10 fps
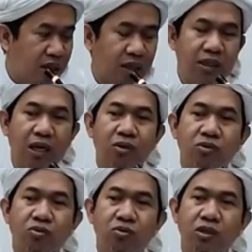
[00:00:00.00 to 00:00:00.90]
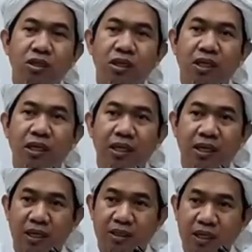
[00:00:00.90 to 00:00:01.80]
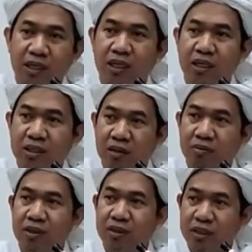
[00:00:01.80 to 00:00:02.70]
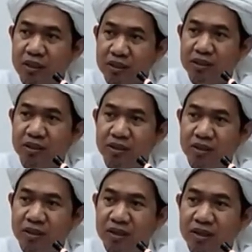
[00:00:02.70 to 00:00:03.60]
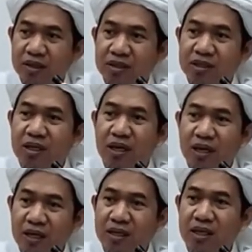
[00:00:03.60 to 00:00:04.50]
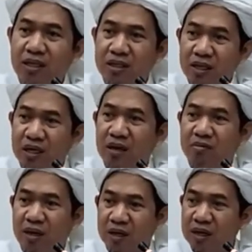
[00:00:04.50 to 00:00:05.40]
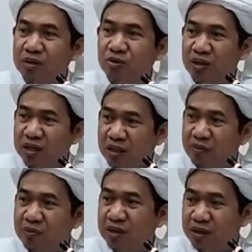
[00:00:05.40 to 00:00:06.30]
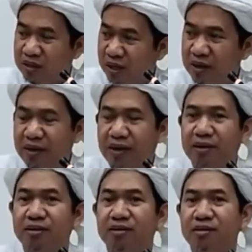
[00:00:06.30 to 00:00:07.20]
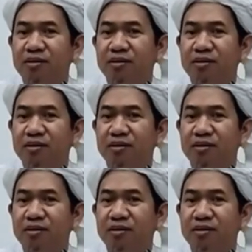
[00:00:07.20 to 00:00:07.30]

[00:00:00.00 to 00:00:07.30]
Kita harus tulis nih ringkasan kitab ini. Jangan kita namakan tuh kitab kita, jangan